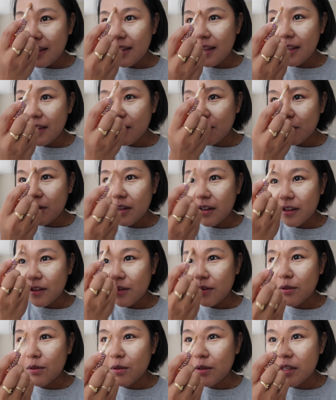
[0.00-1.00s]
なんて言ったか
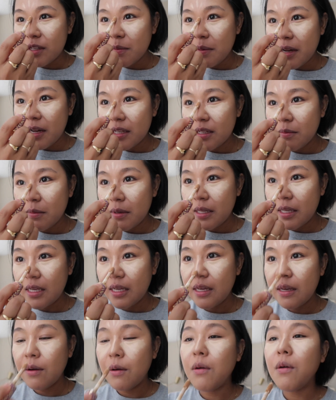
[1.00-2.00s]
というと、一番初め
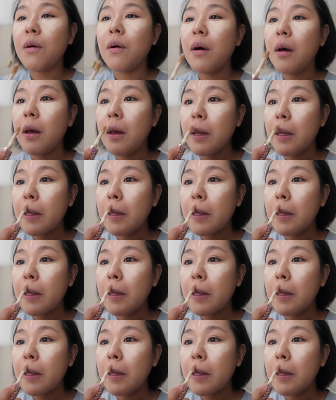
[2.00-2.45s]
に「お、